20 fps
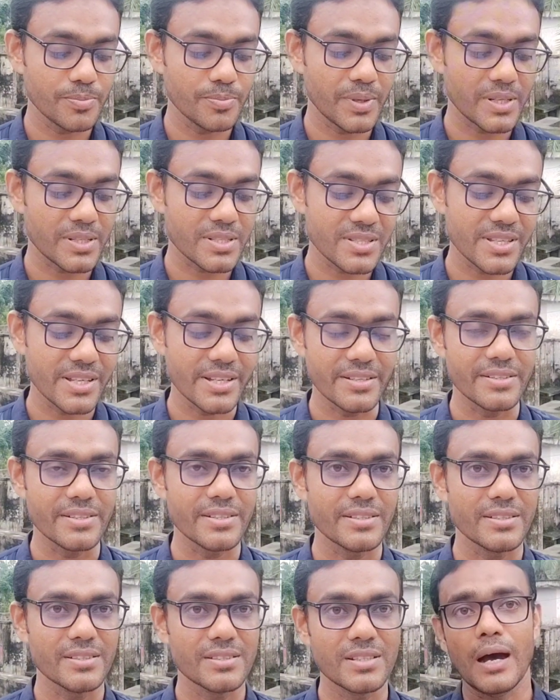পার্সেন্ট
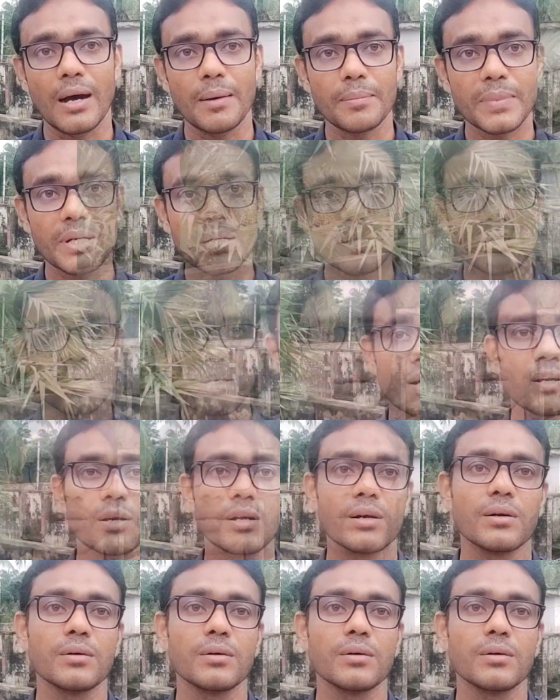আমরা যারা